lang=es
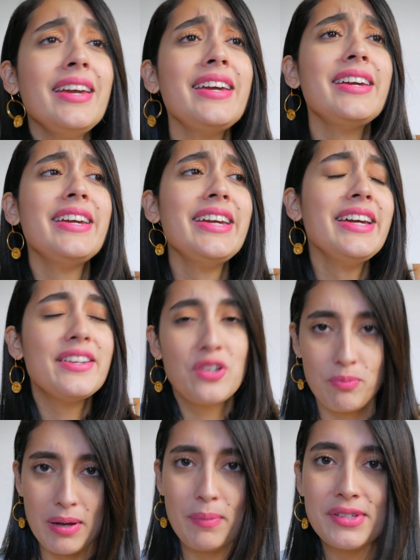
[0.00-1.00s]
y
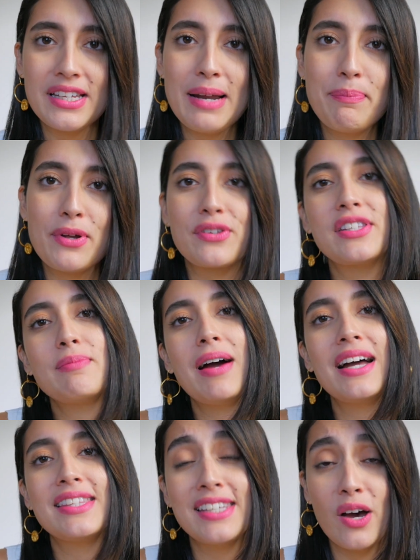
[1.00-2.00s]
nos vemos en la
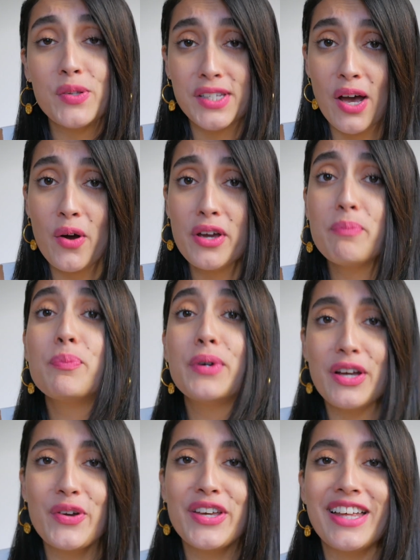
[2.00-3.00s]
próxima. Chao, chao y
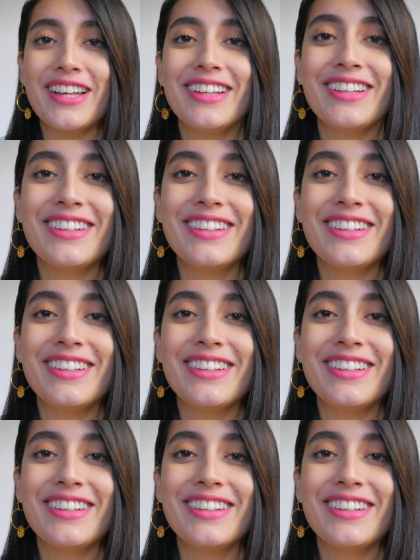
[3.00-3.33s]
pura vida.